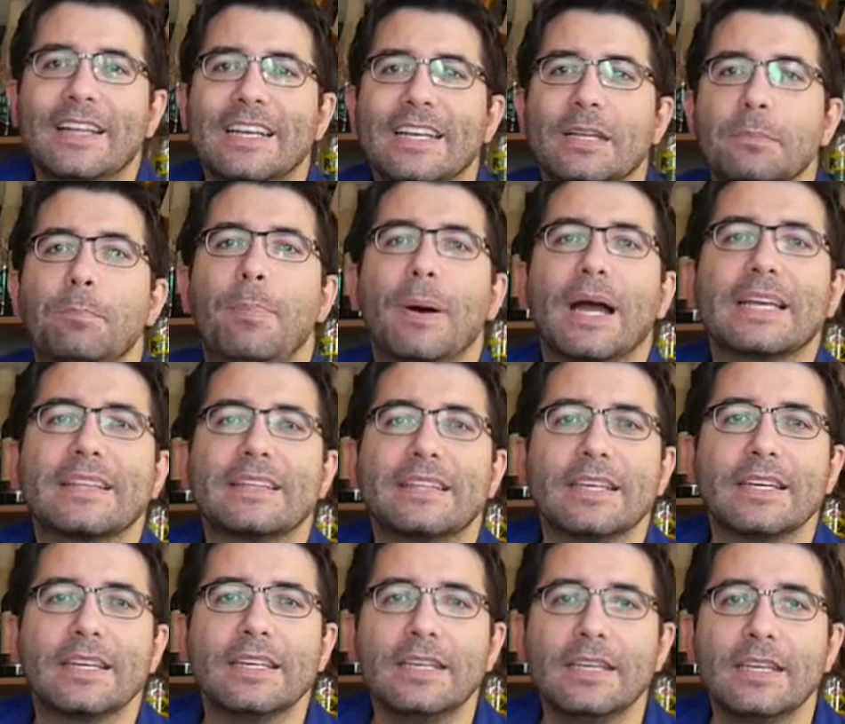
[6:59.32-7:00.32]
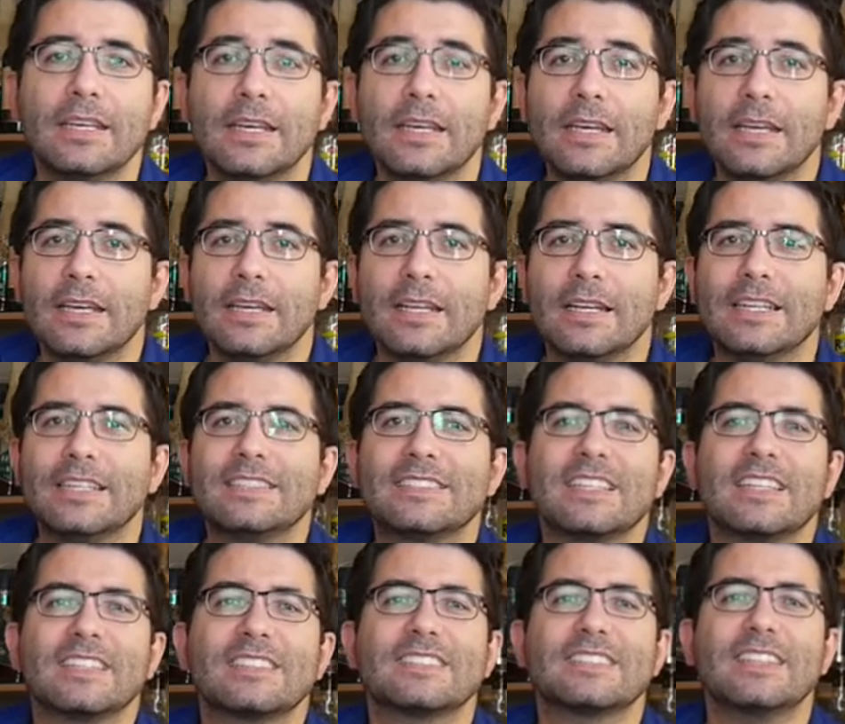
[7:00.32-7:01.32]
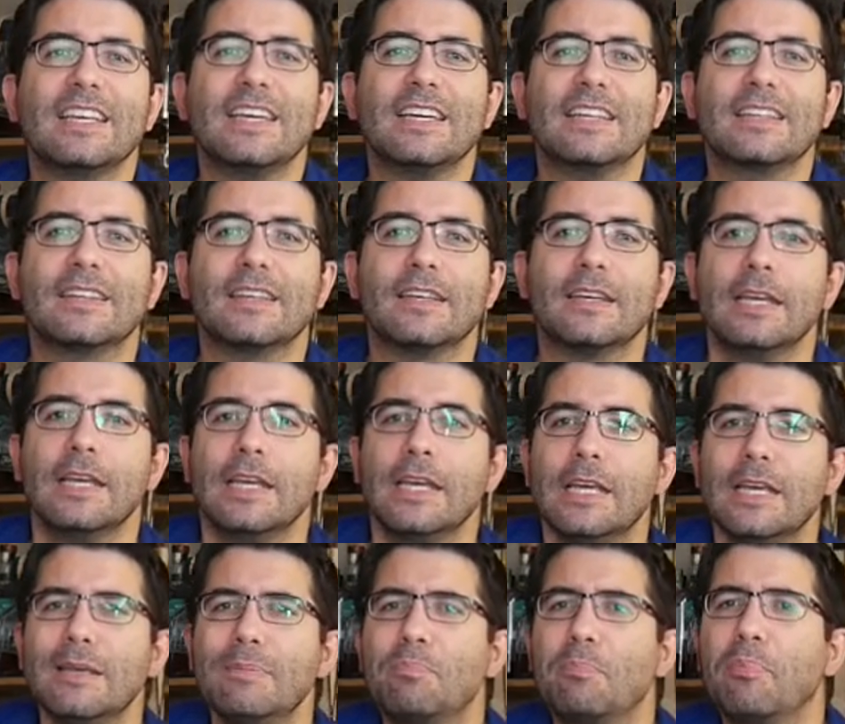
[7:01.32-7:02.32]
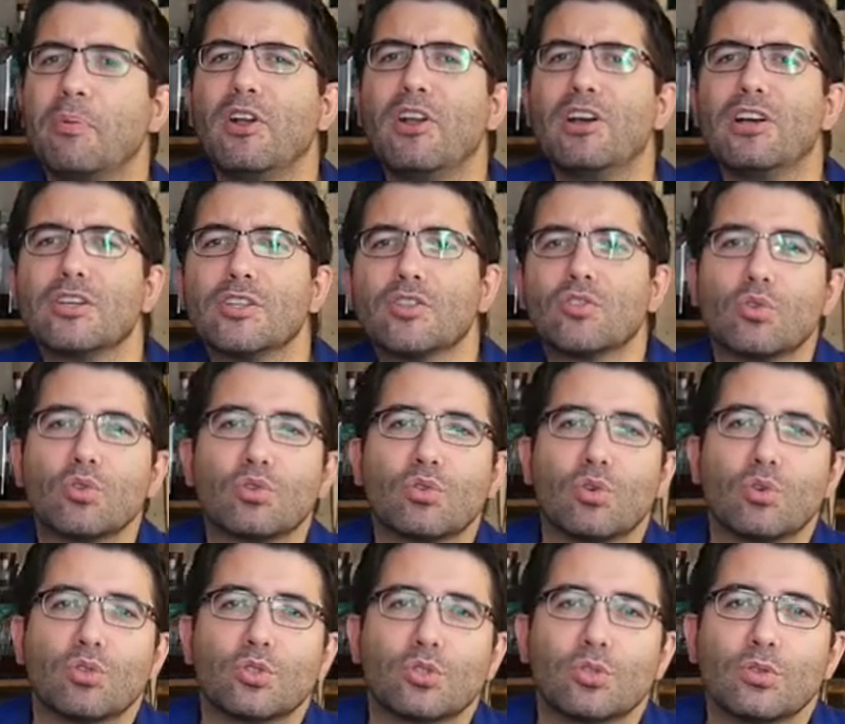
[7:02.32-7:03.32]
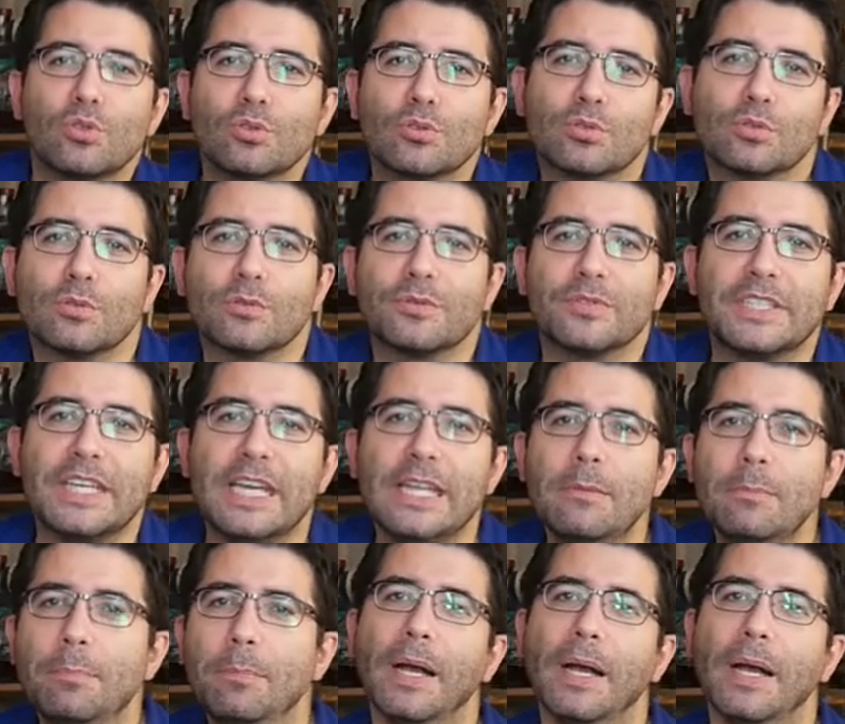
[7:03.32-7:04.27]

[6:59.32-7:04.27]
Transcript: les bactéries, les insectes et plein d'autres choses viennent